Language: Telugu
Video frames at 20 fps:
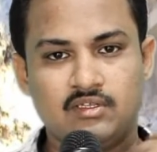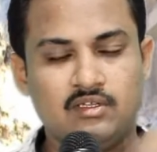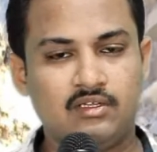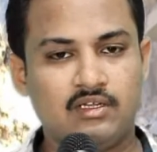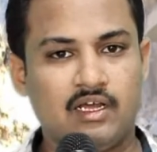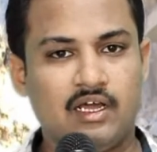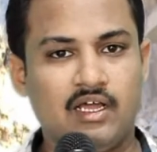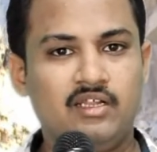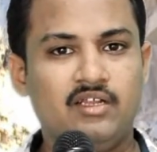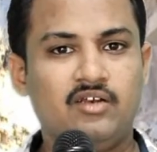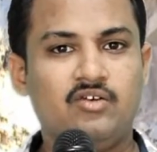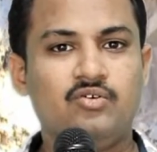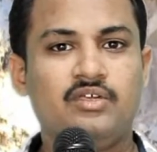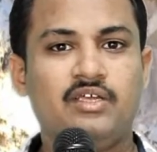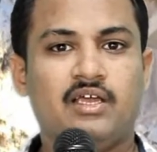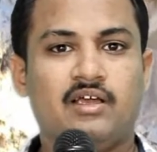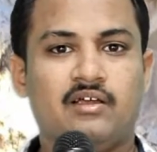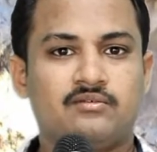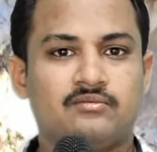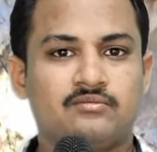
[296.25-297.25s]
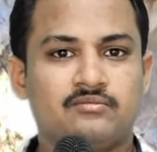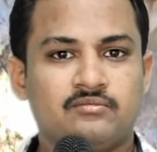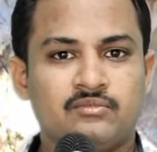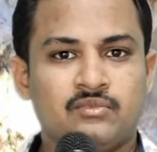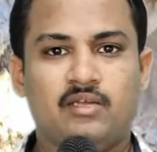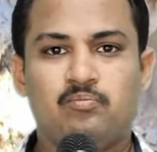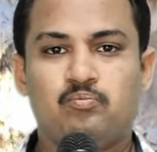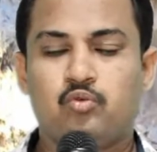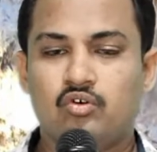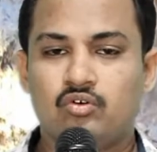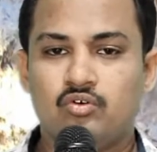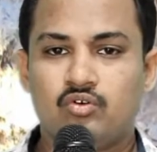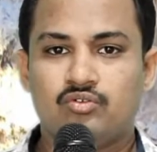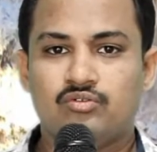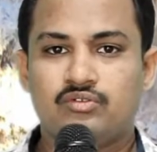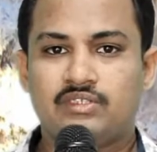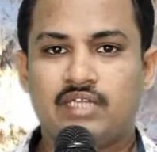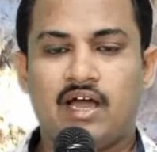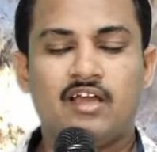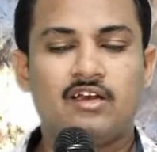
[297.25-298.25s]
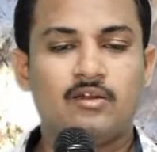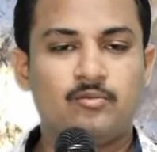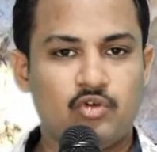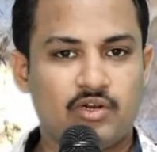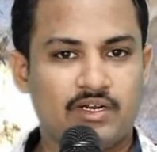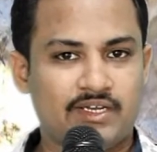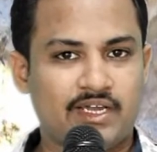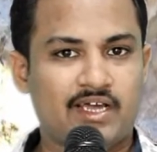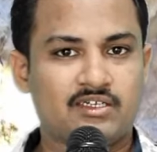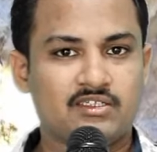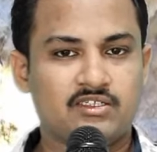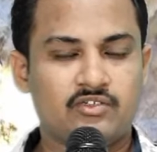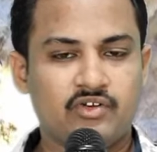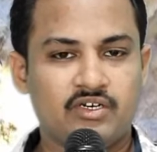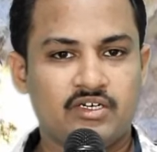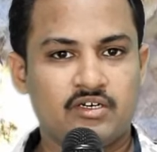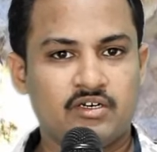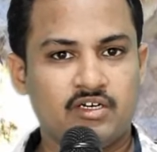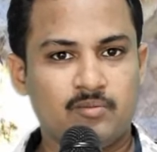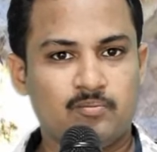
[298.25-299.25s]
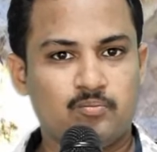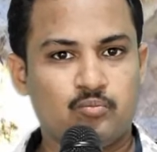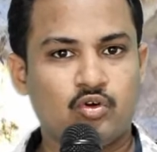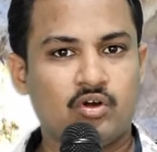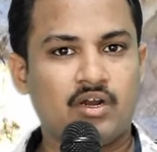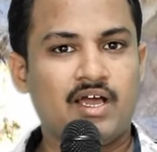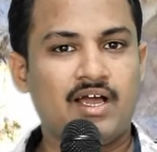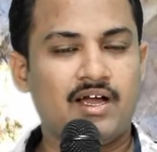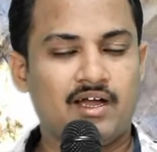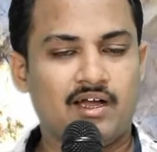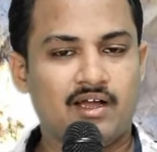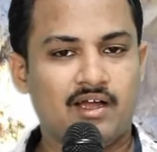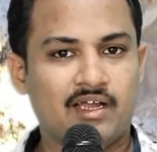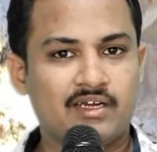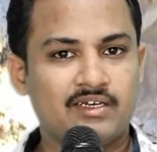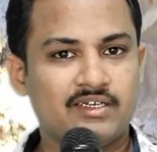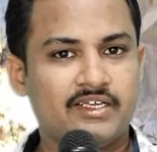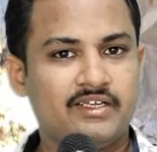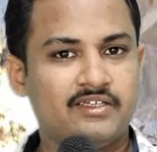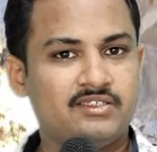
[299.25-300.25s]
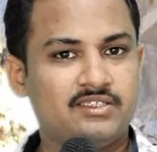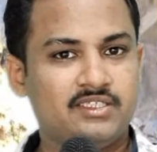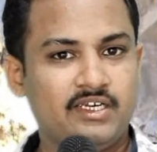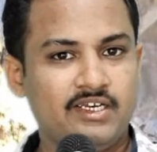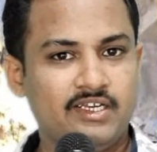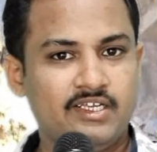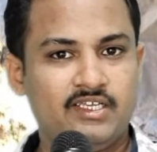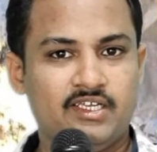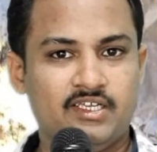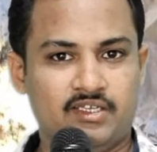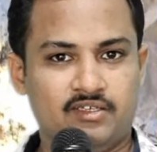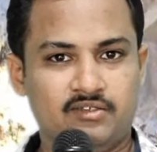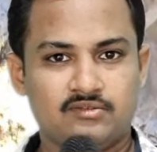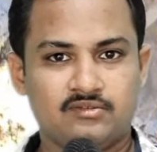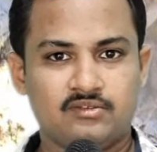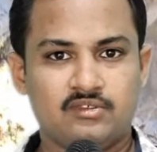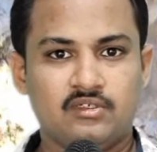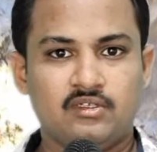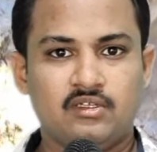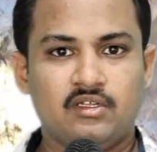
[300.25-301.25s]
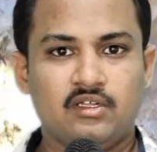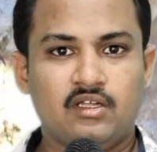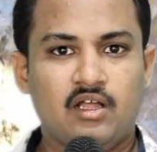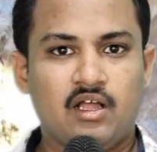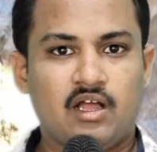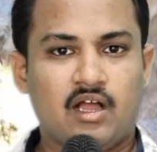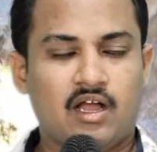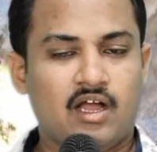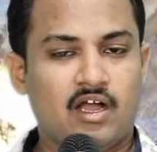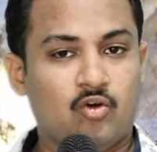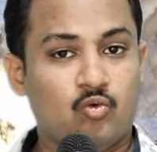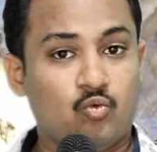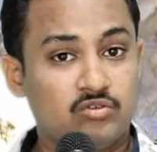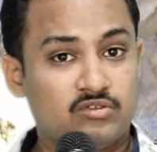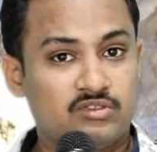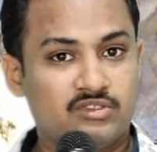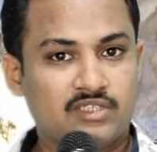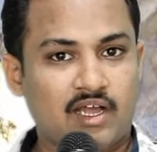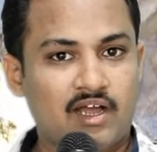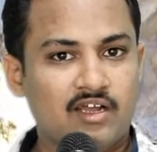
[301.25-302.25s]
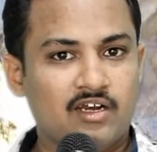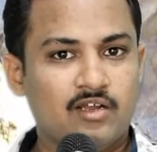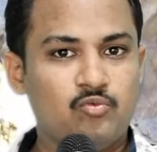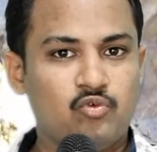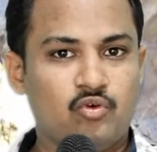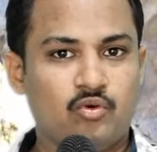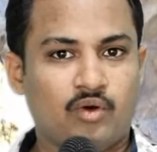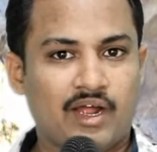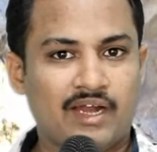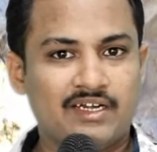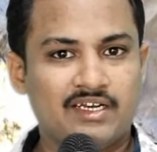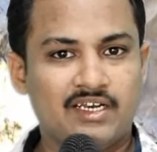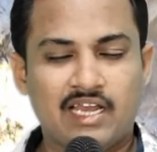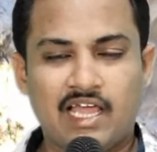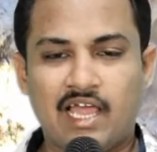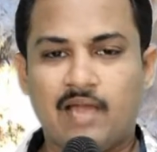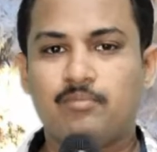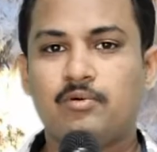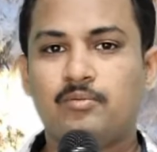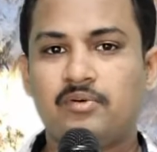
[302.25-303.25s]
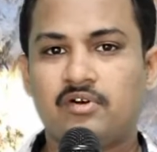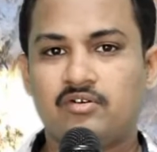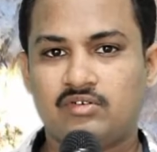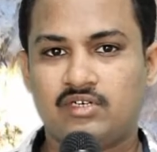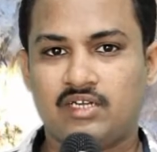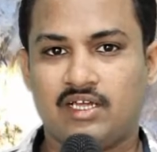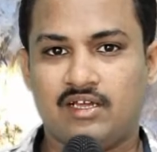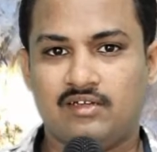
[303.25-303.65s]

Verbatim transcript: హలెలుయ పునరుత్నము అనగా అర్థం ఏంటంటే పునః అందుకే తిరిగి ఉత్థానము అంటే లేపబడుట